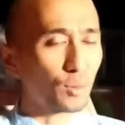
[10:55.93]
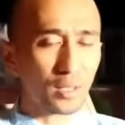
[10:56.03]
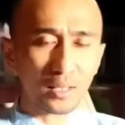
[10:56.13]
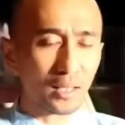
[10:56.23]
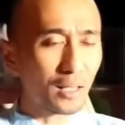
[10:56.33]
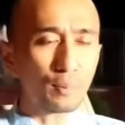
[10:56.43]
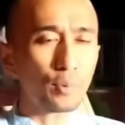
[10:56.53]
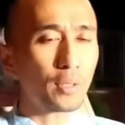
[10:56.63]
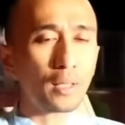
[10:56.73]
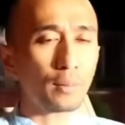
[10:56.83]
So kita kan
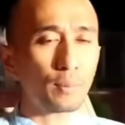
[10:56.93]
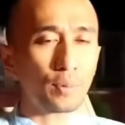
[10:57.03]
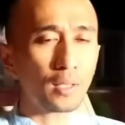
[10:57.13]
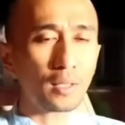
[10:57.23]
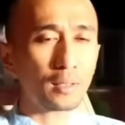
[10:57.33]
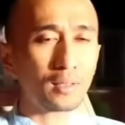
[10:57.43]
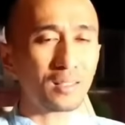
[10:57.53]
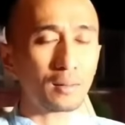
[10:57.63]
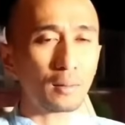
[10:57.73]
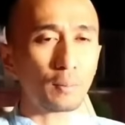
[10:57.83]
punya punya
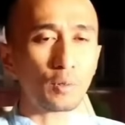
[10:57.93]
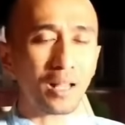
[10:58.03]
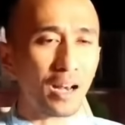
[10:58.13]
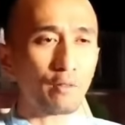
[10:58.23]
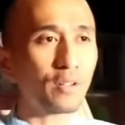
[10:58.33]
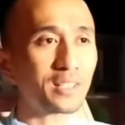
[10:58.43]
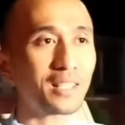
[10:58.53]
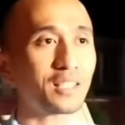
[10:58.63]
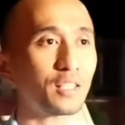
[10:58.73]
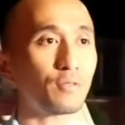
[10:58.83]
punya level
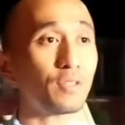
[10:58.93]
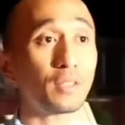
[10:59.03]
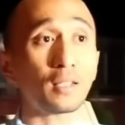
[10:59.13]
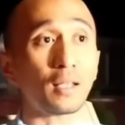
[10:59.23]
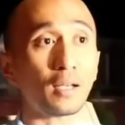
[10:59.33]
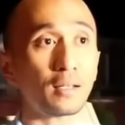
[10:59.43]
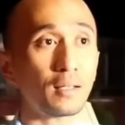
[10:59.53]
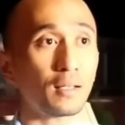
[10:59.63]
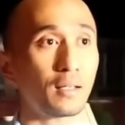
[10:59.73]
sensitivity ya